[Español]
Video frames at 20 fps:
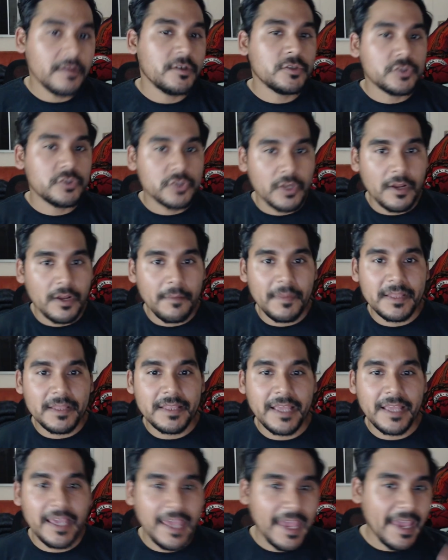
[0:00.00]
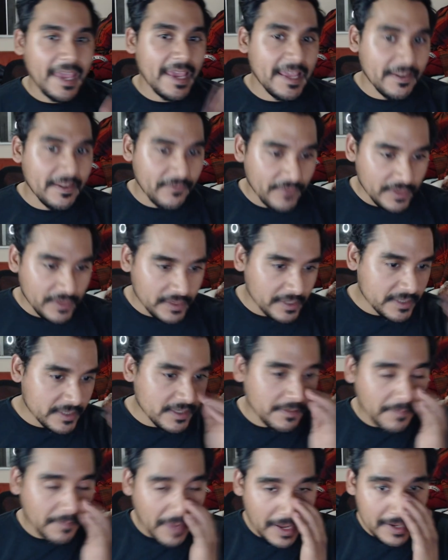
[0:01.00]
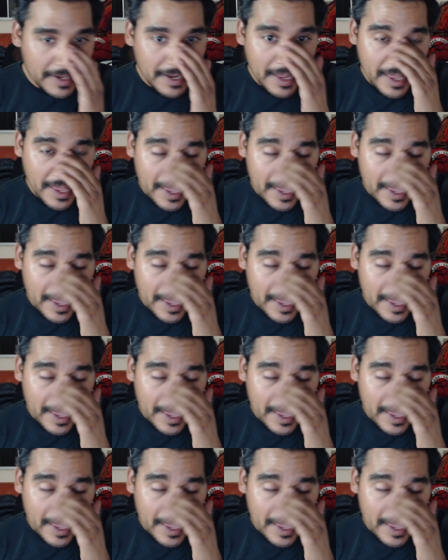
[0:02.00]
solamente que el fin de semana,